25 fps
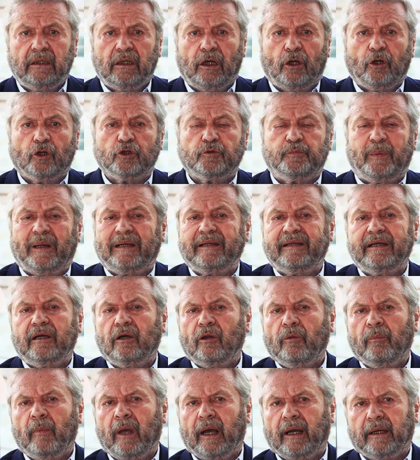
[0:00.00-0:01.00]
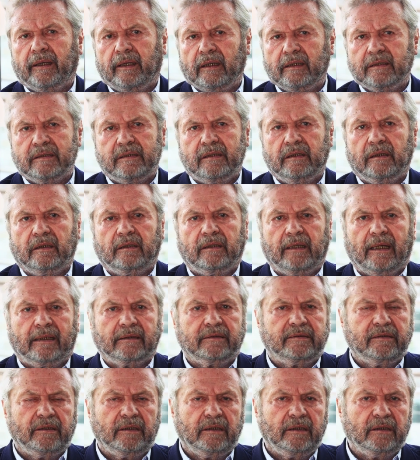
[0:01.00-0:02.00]
Alors je parle des grandes marques, hein. c'est
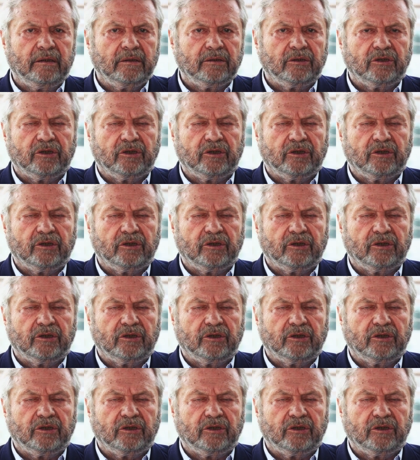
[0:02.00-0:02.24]
Cartier,